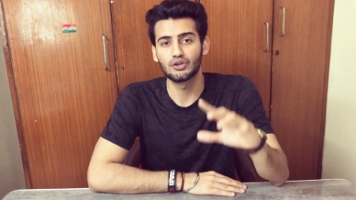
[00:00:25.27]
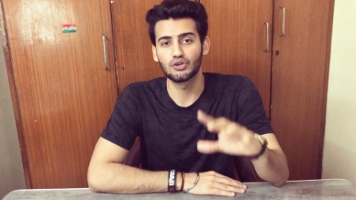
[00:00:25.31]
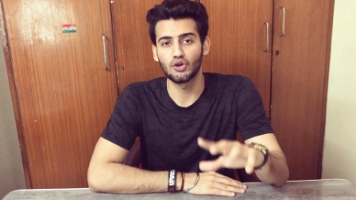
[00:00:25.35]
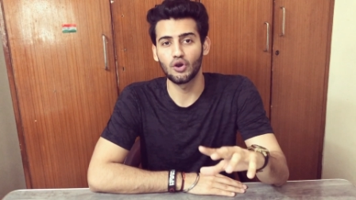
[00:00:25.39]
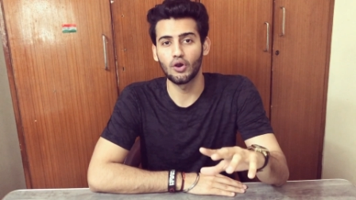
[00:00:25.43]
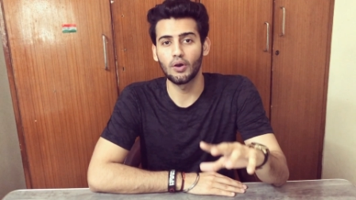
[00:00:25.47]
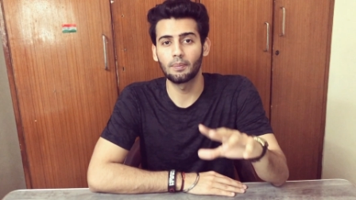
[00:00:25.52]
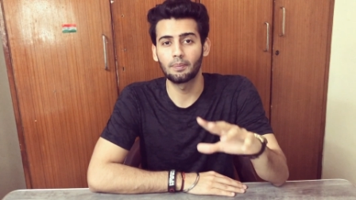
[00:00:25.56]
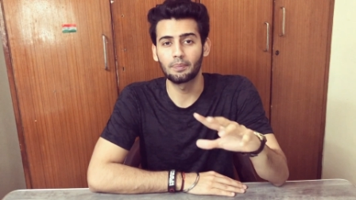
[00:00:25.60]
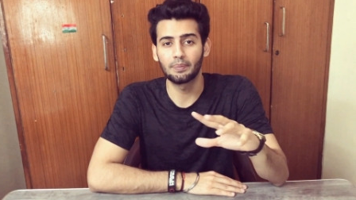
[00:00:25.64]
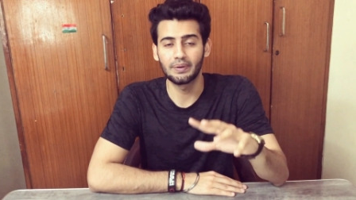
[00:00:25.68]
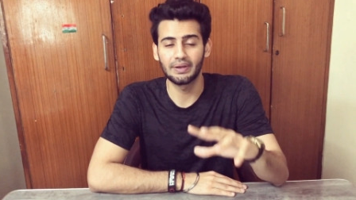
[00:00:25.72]

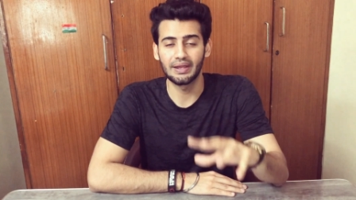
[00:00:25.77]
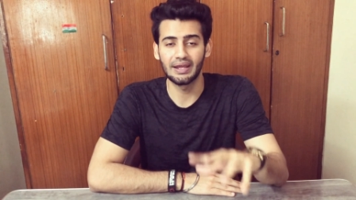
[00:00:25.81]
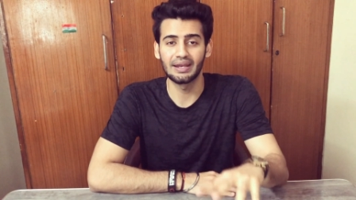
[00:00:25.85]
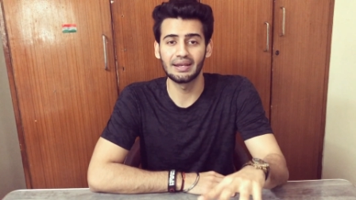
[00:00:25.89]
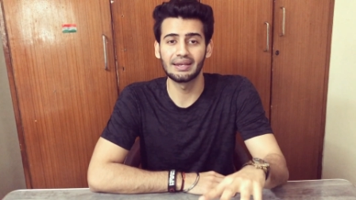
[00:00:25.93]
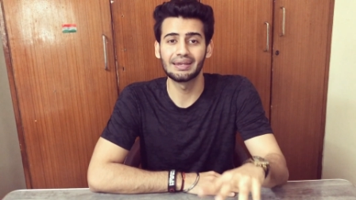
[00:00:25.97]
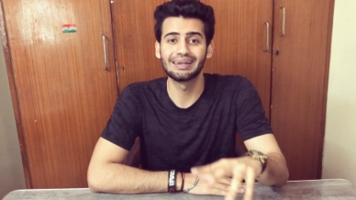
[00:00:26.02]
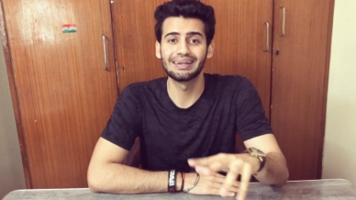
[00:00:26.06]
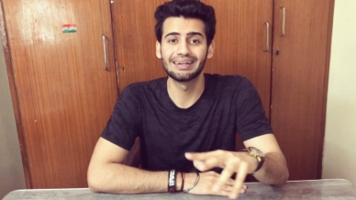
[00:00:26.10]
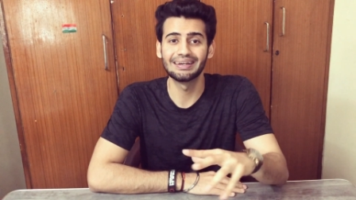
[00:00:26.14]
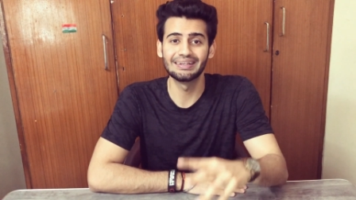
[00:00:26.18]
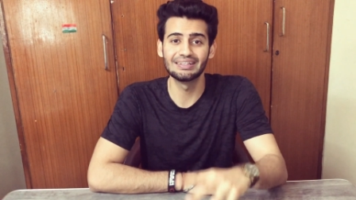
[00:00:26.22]
टॉप
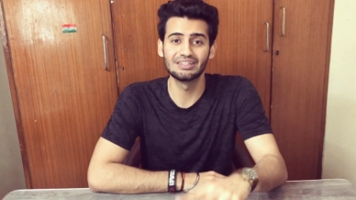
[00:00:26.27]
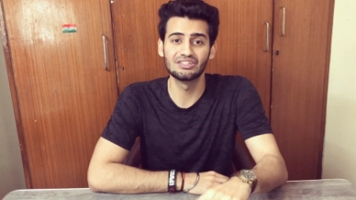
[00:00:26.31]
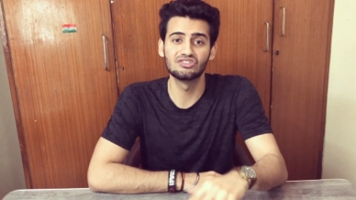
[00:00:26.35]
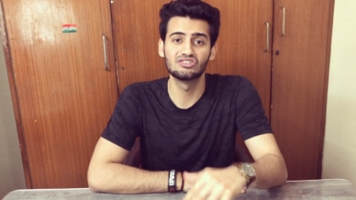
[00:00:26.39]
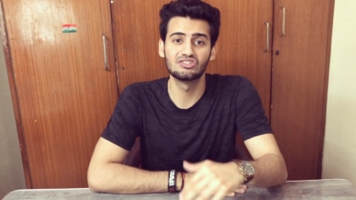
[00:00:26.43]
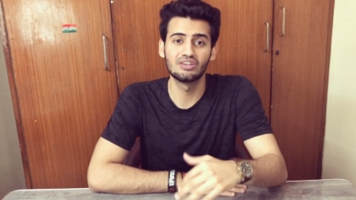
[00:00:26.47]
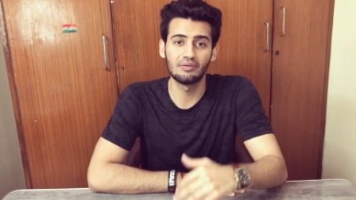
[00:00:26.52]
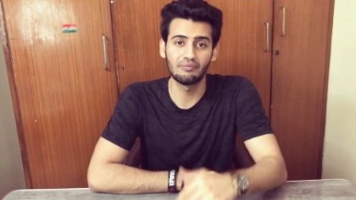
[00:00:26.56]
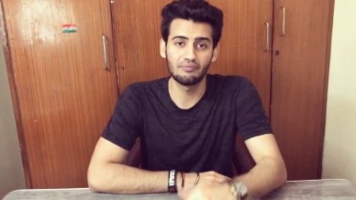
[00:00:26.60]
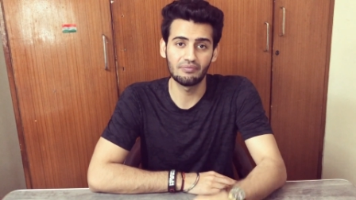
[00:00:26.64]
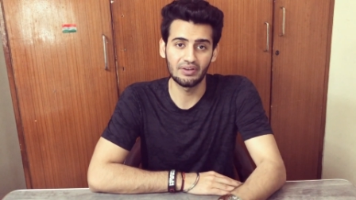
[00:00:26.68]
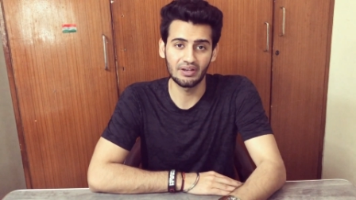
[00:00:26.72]
टेन हिडन
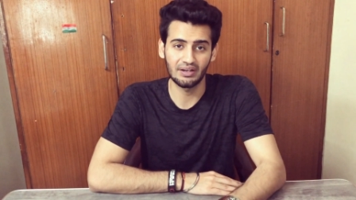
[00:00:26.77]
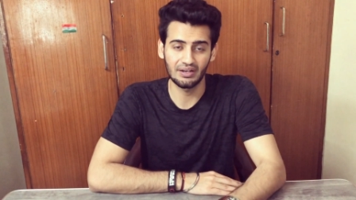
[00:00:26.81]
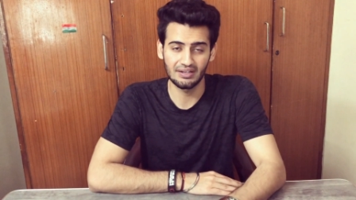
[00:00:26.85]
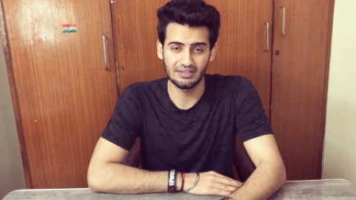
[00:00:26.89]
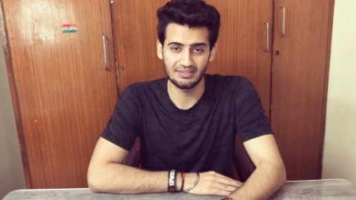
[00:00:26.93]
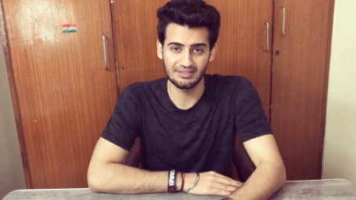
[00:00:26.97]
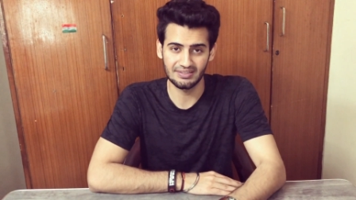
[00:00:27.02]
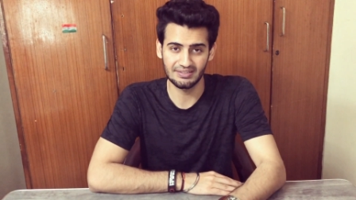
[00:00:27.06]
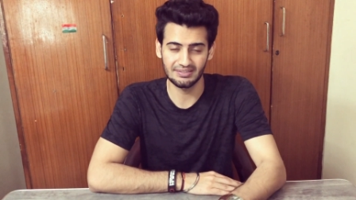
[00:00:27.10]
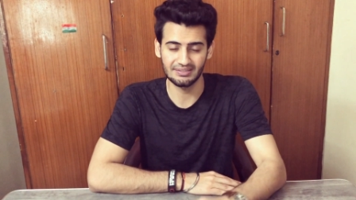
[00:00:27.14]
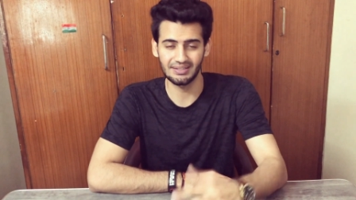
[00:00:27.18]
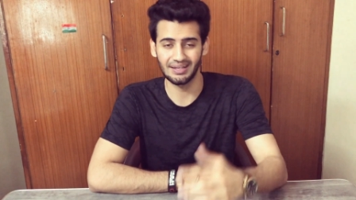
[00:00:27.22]
जेम
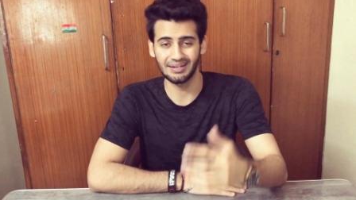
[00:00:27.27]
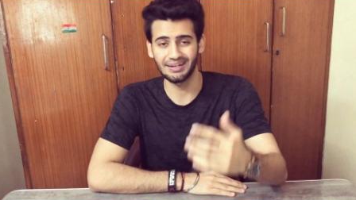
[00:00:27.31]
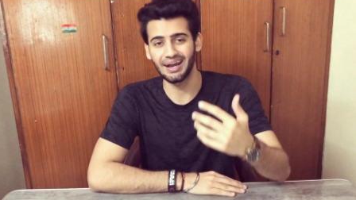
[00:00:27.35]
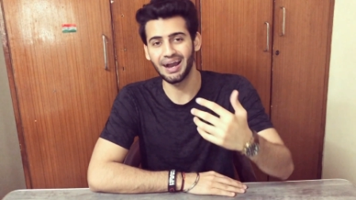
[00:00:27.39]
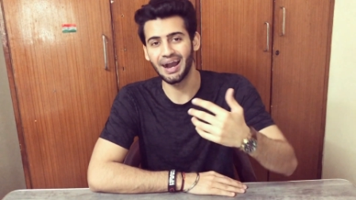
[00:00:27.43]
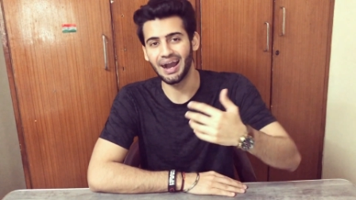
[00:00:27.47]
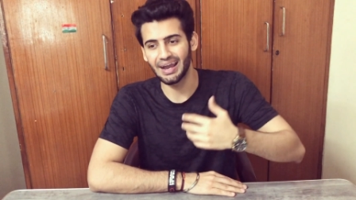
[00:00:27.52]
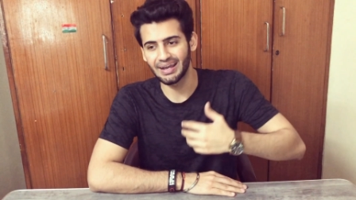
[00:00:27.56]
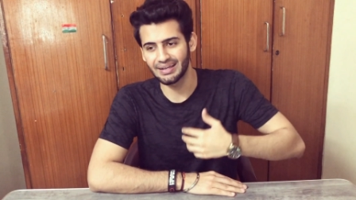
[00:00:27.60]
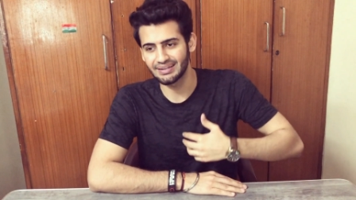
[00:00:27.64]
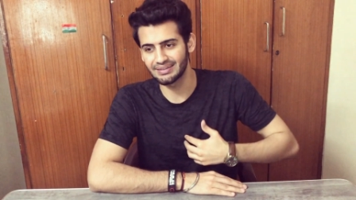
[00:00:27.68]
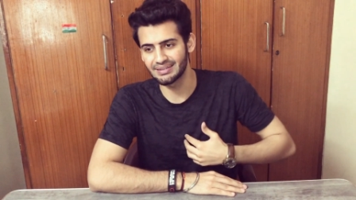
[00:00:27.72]
फ्रेग्रेंसेज दैट
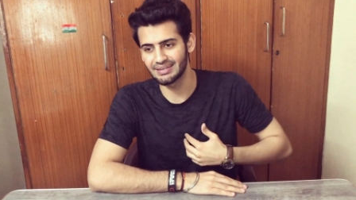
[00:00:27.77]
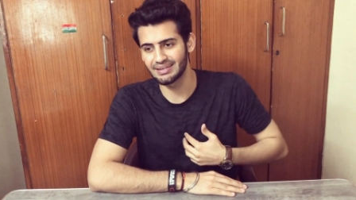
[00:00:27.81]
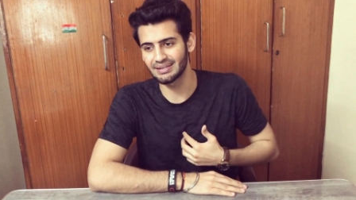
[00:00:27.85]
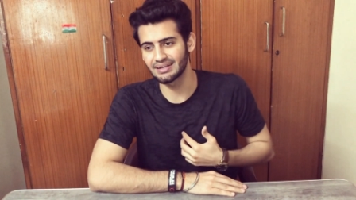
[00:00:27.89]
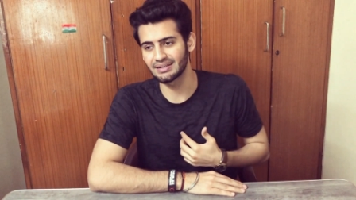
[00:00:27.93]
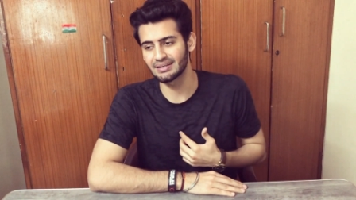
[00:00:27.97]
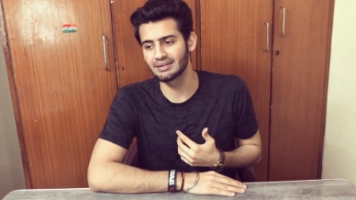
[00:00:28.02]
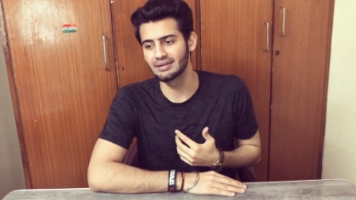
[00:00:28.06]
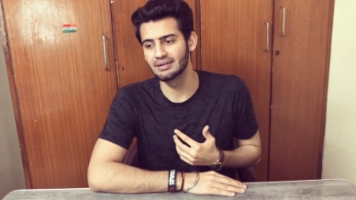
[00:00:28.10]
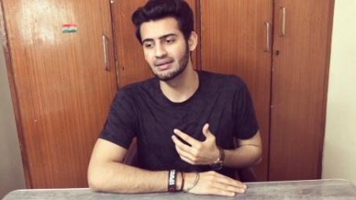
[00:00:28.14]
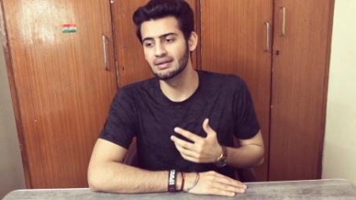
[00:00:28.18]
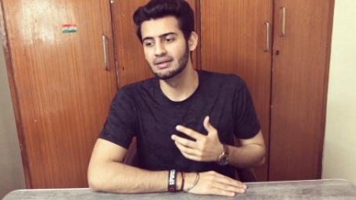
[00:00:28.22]
आई
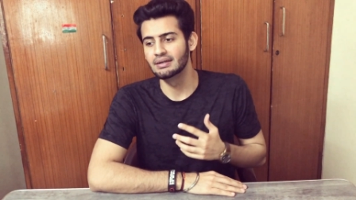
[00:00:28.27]
थिंक